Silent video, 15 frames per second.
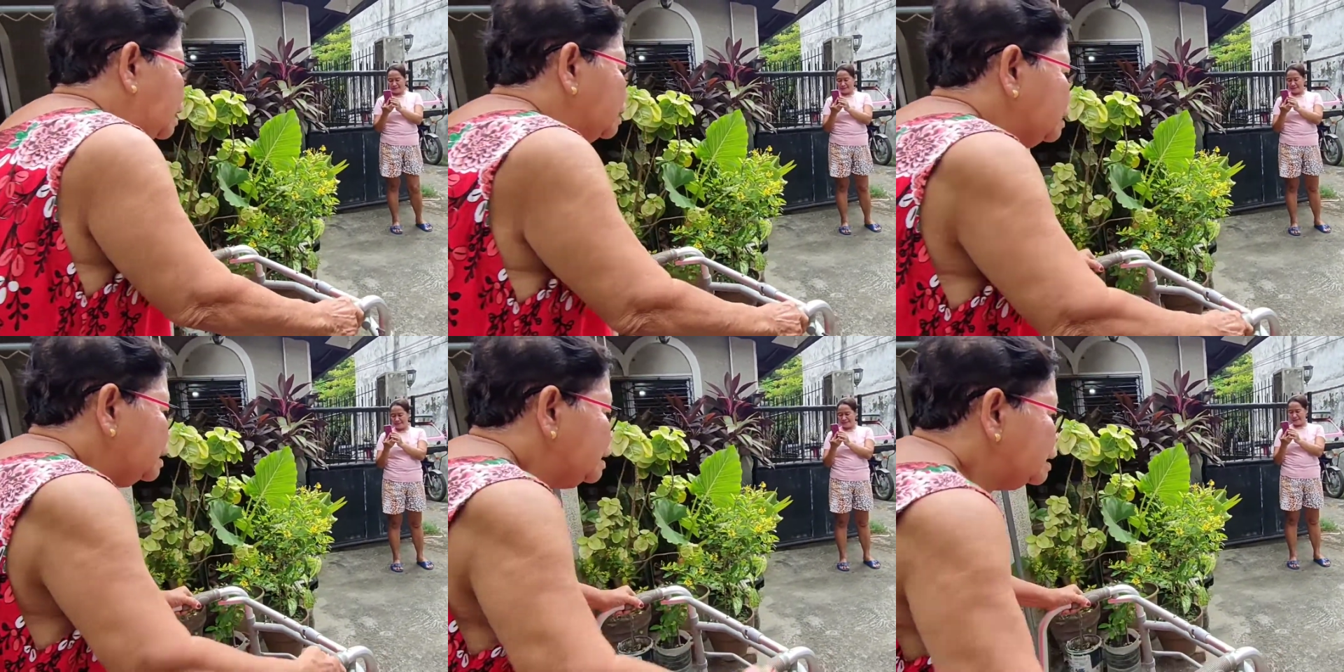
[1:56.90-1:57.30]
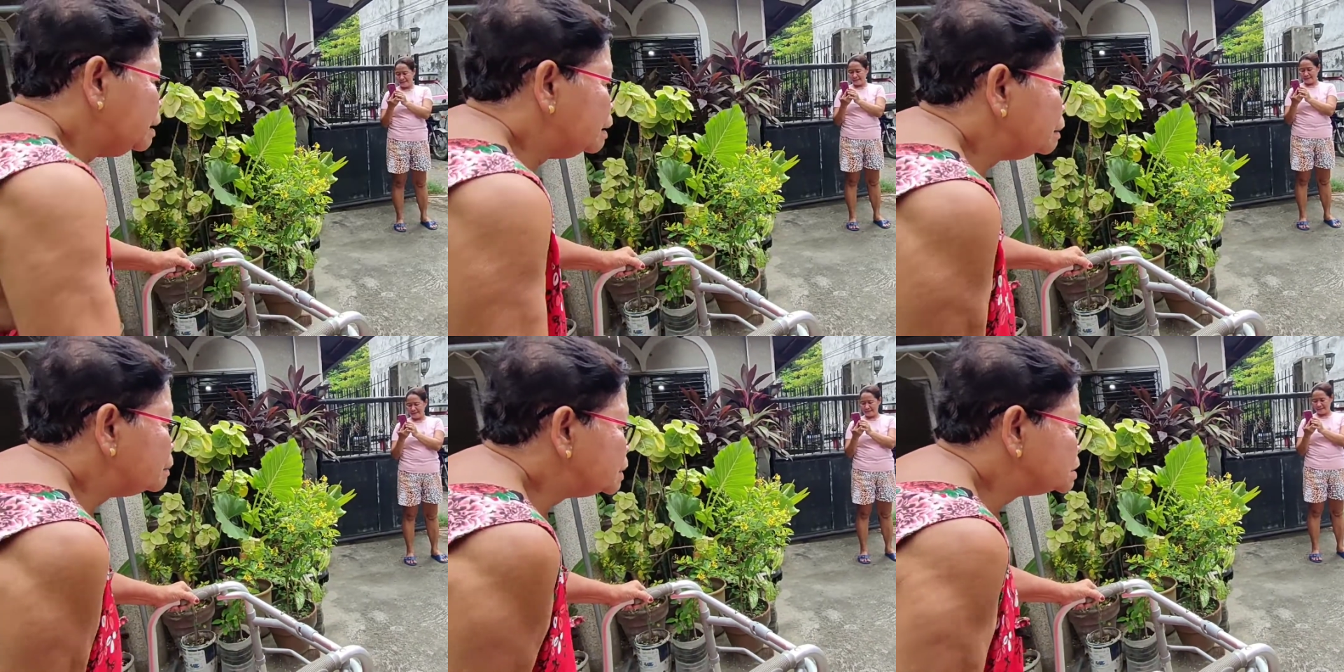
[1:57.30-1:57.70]
Aray, ah,
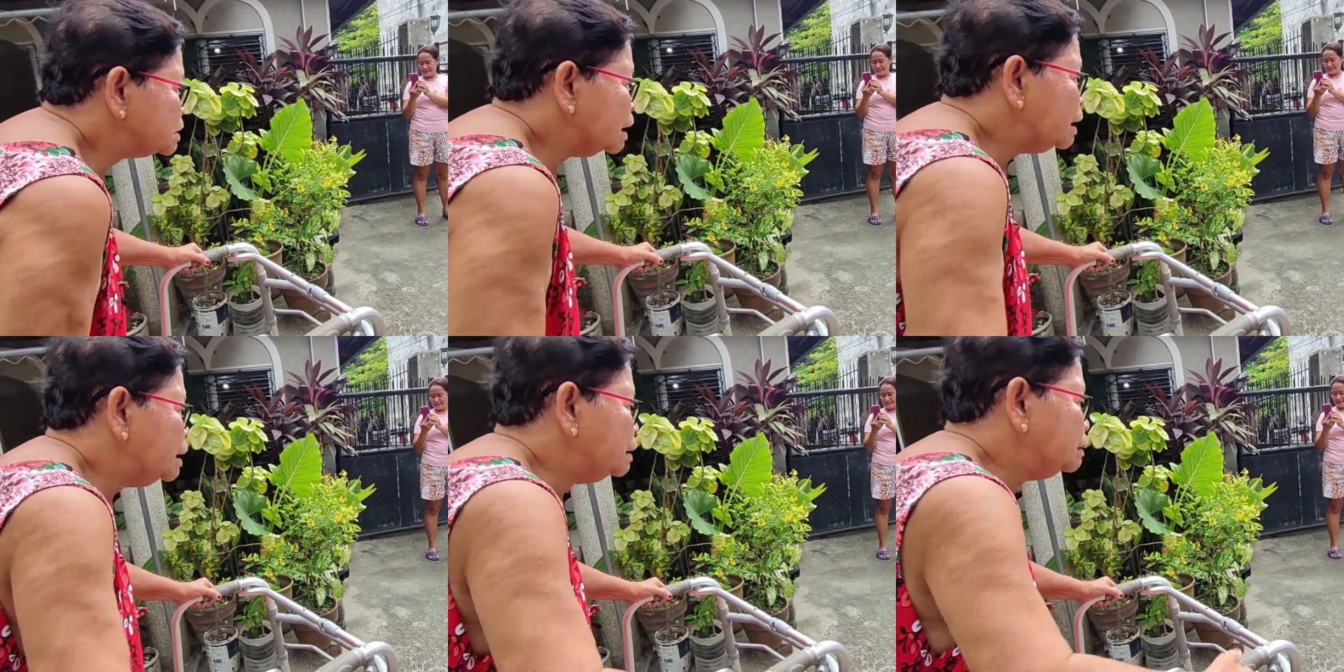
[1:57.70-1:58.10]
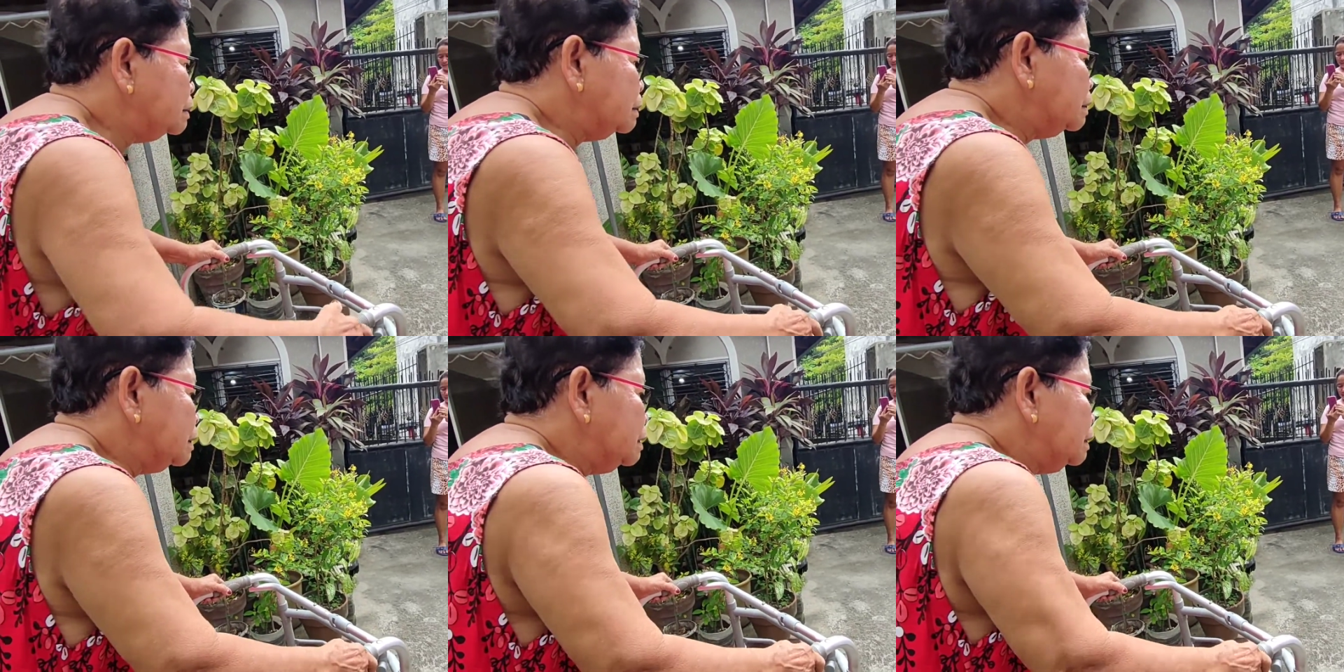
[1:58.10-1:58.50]
ang masakit.
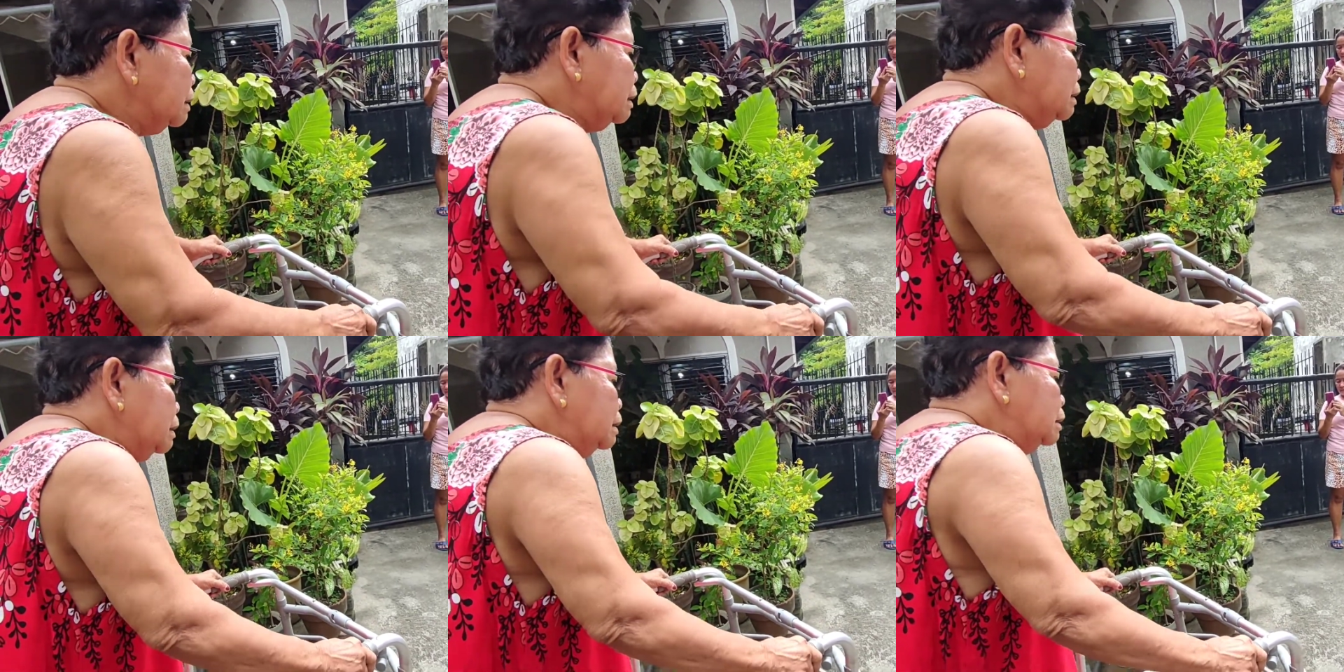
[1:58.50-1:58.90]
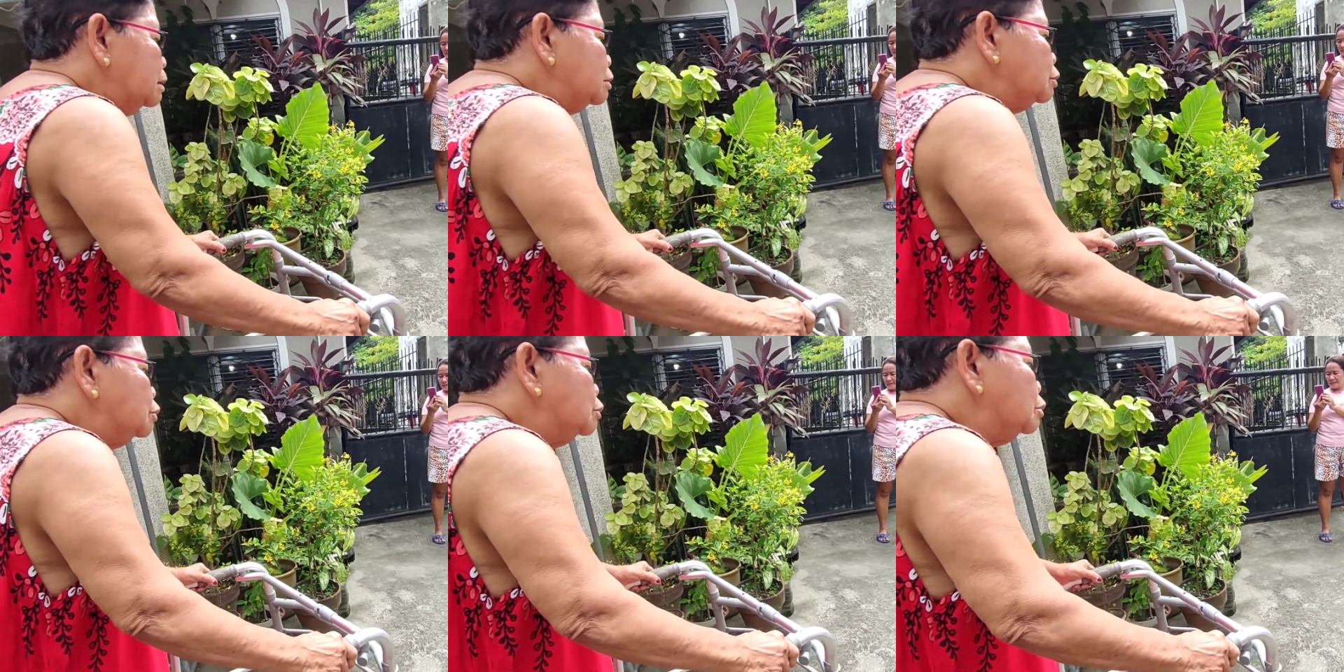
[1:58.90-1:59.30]

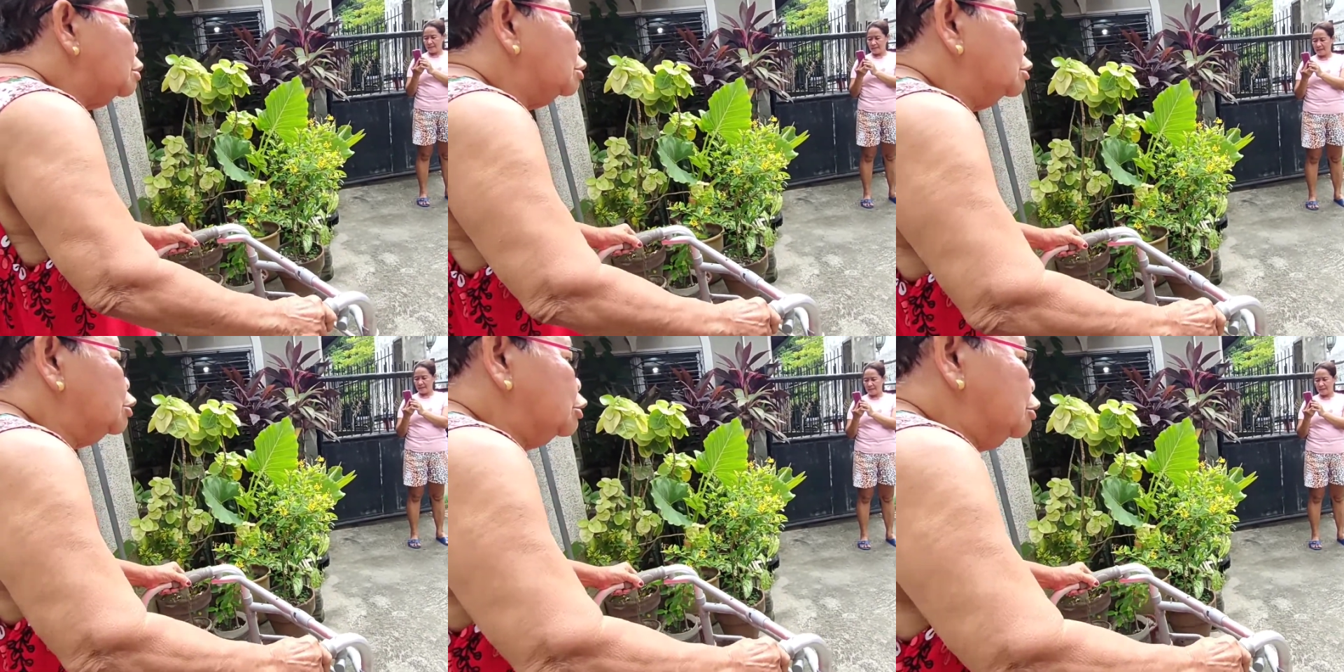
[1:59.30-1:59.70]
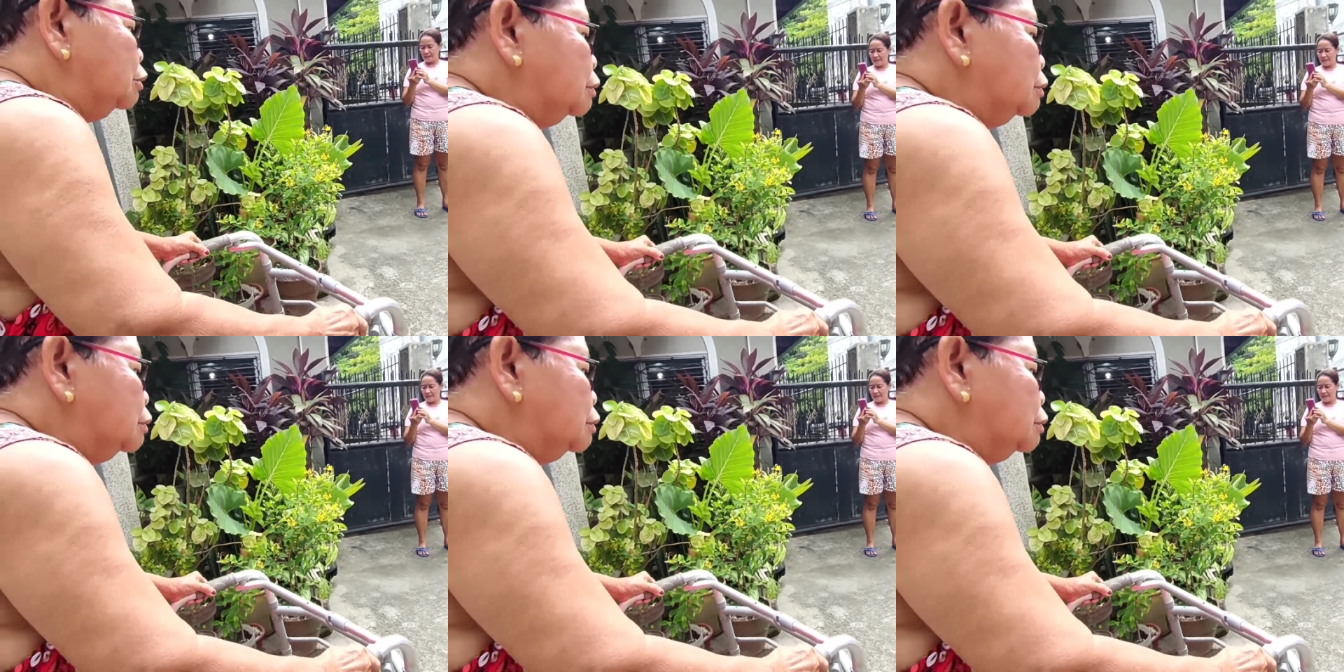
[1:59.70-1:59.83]
Tuhod.